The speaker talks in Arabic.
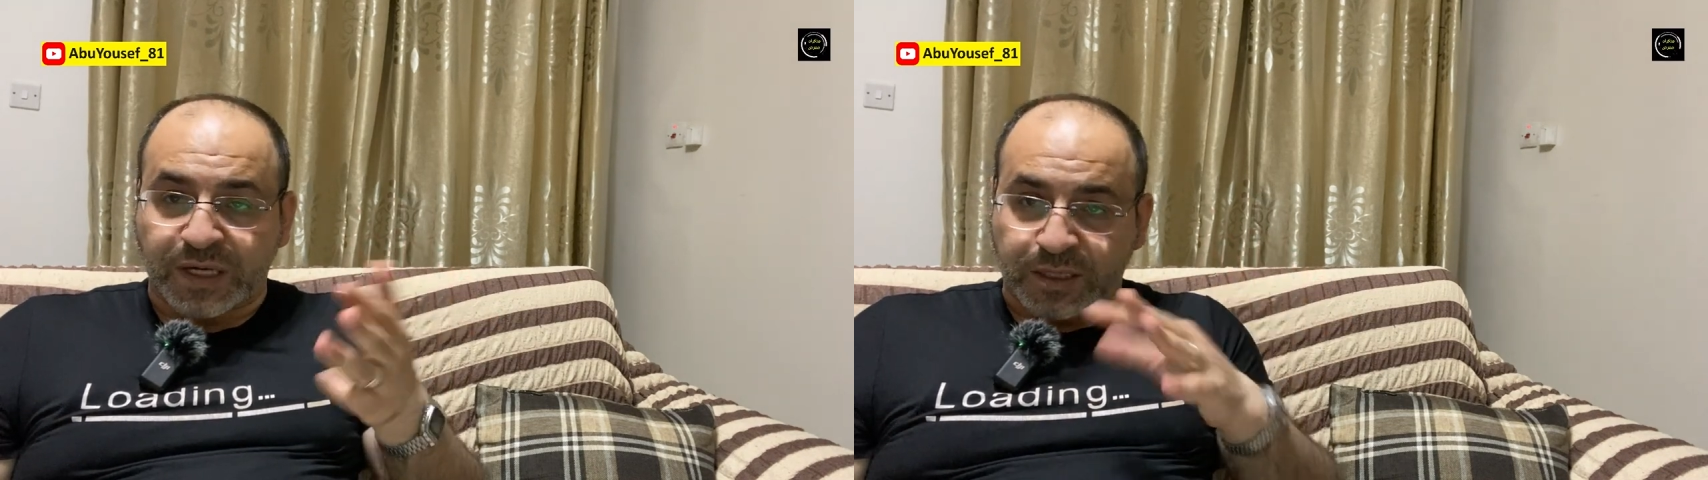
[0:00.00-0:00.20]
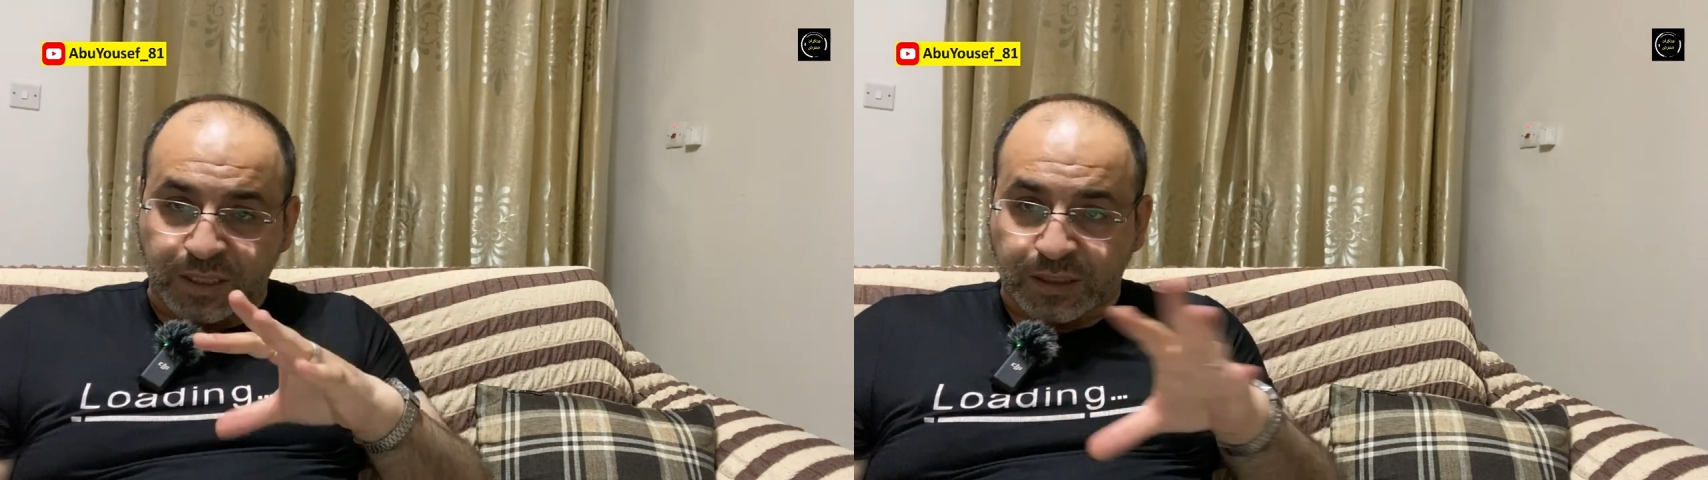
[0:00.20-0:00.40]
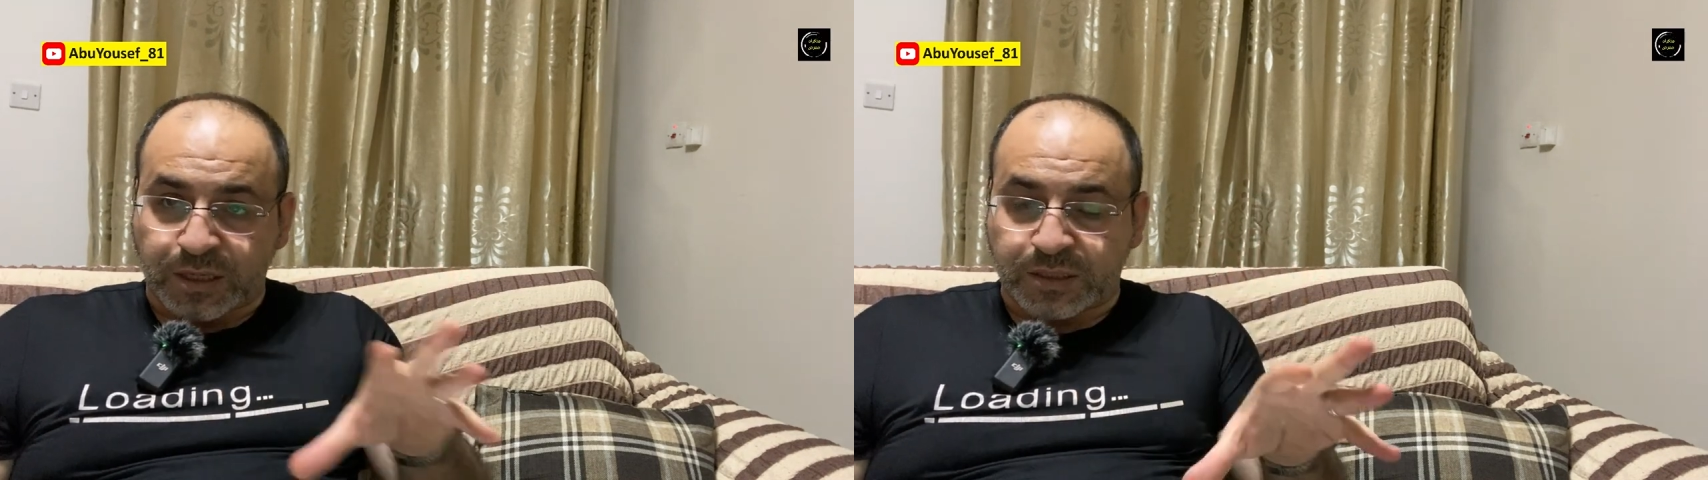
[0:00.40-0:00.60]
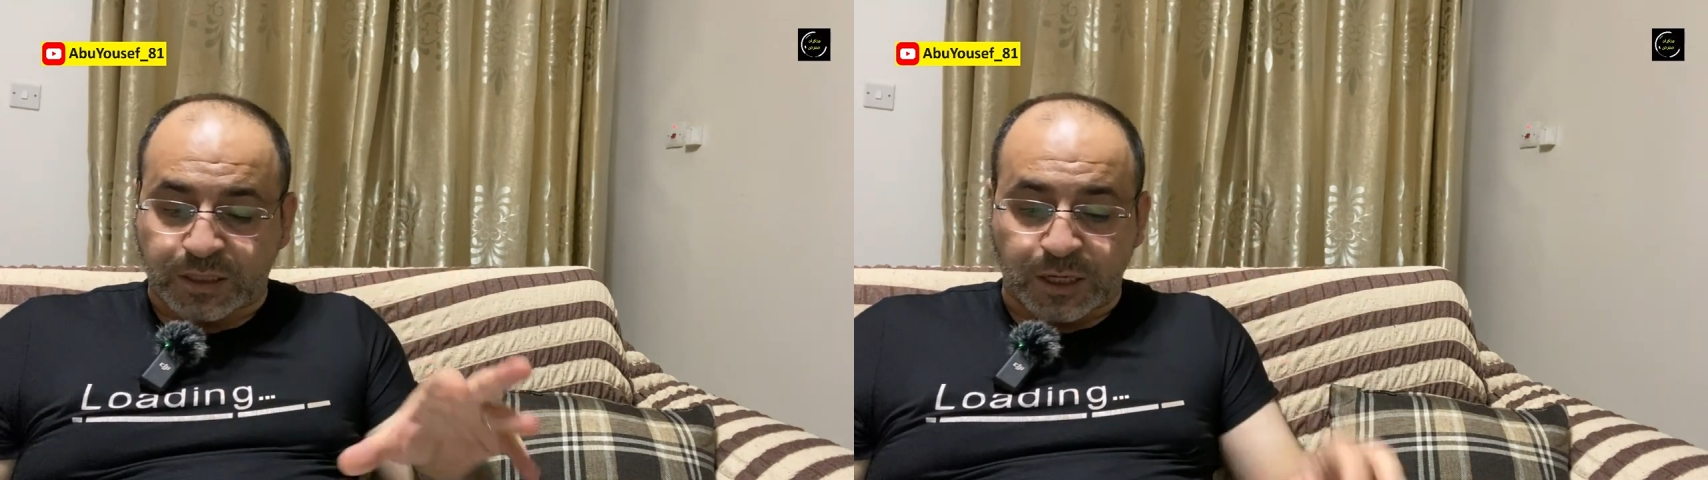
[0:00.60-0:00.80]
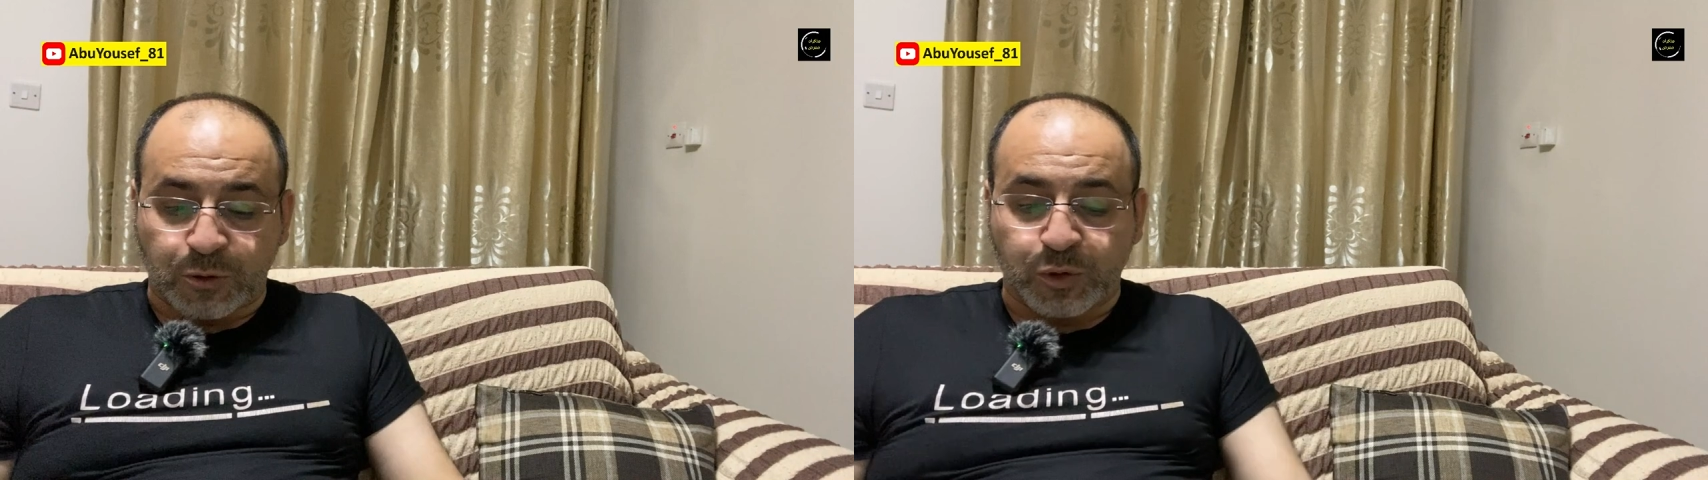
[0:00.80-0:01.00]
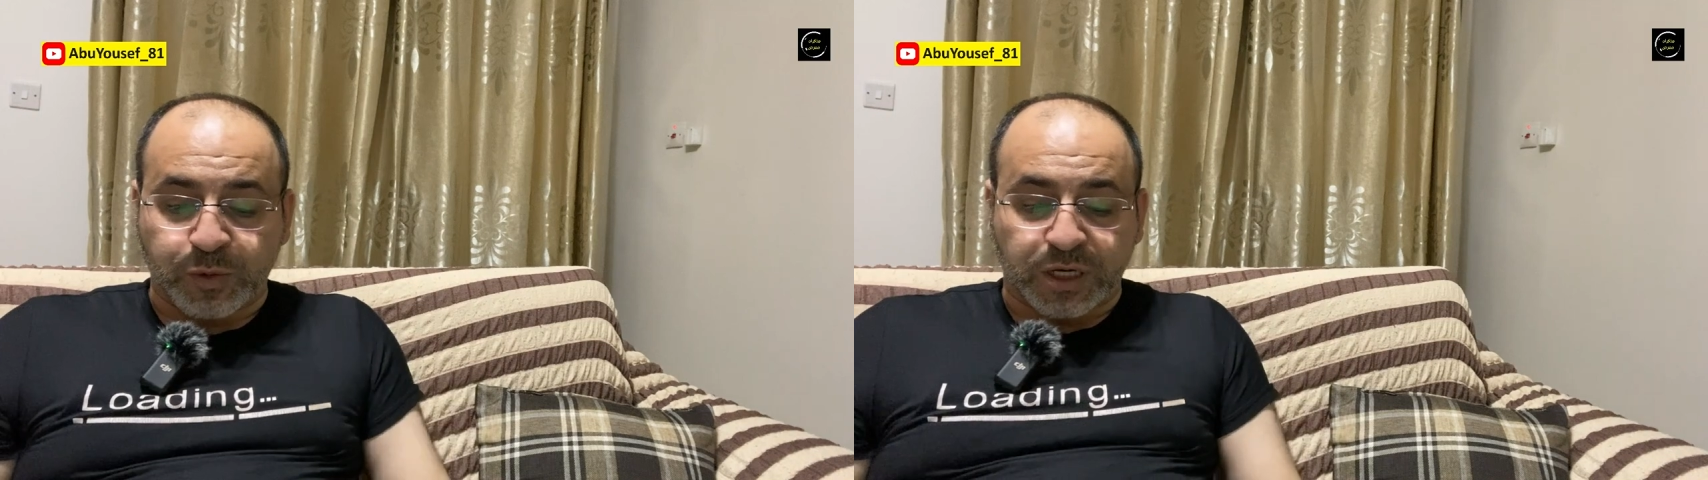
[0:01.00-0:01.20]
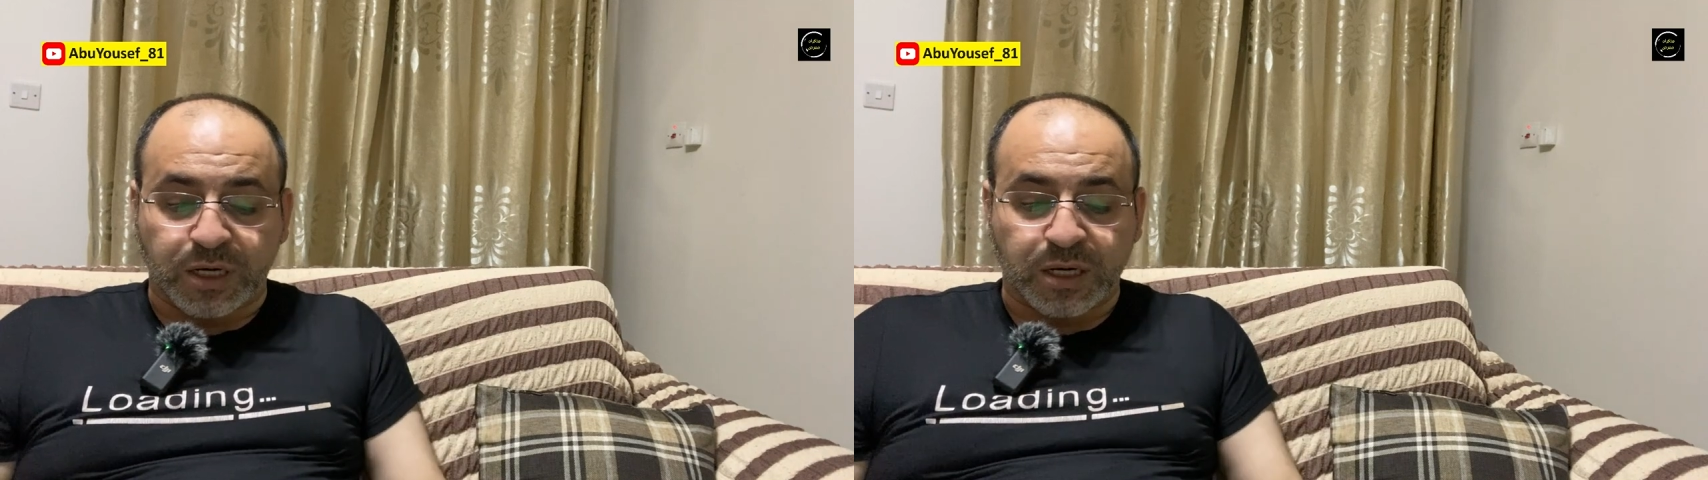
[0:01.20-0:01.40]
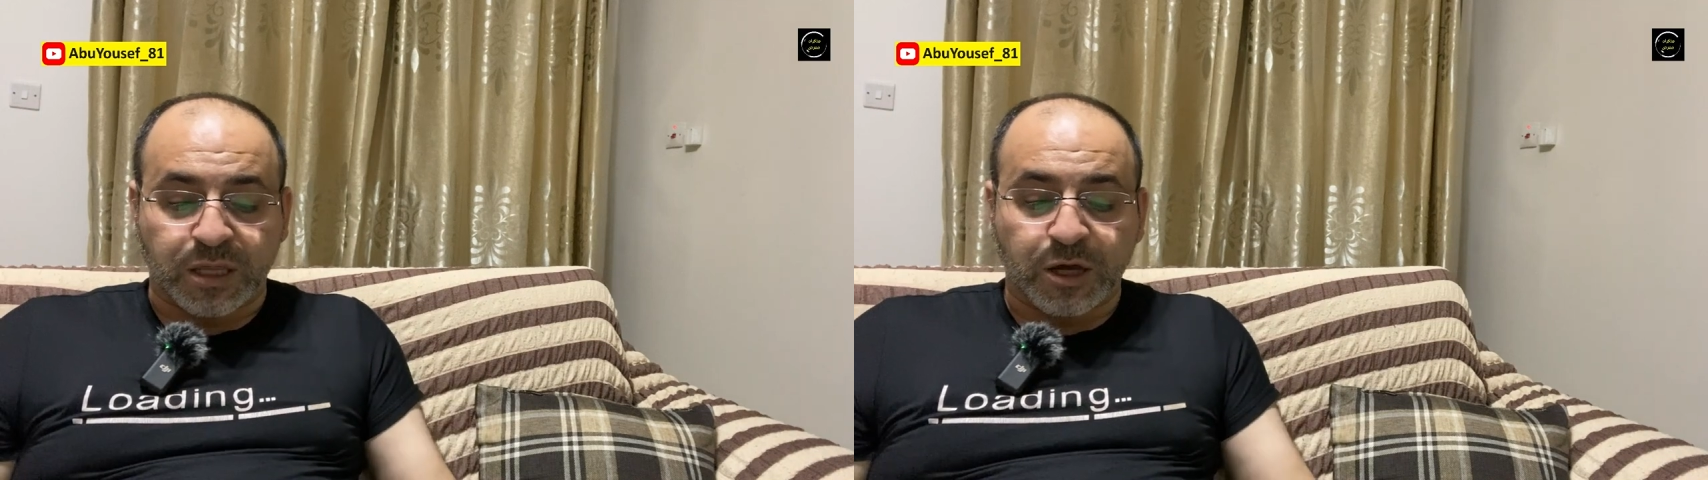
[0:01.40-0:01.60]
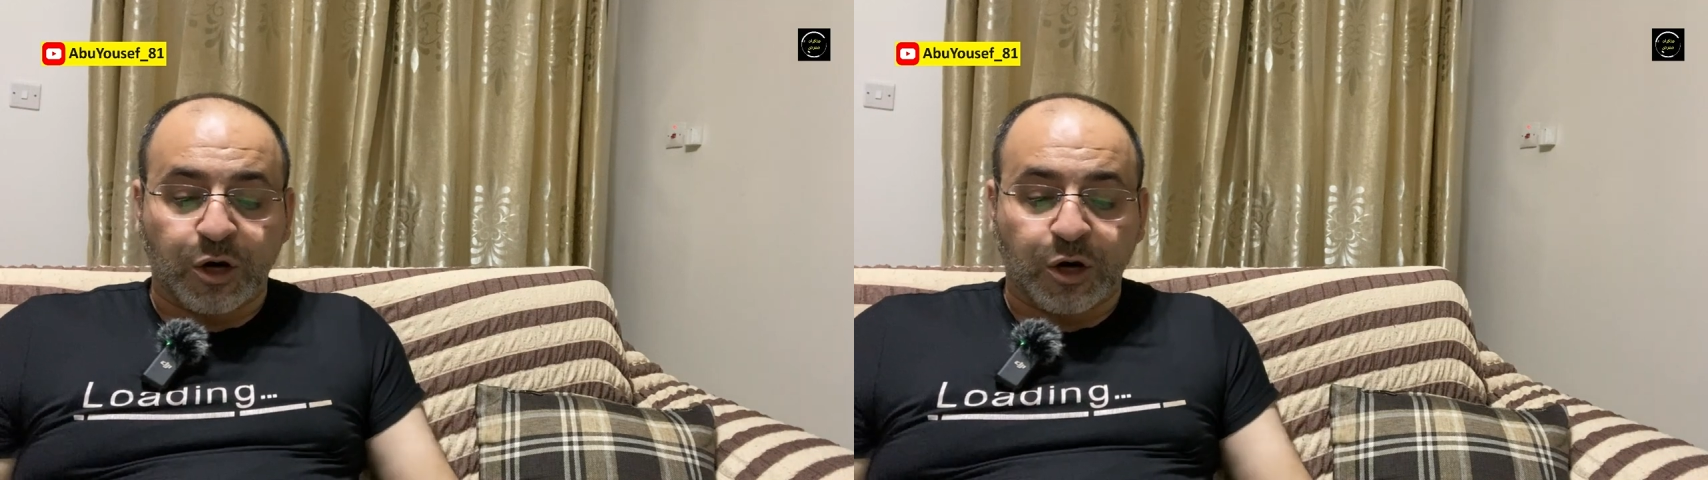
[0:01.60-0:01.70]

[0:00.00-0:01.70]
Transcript: عيادات خاصة للومن هيلث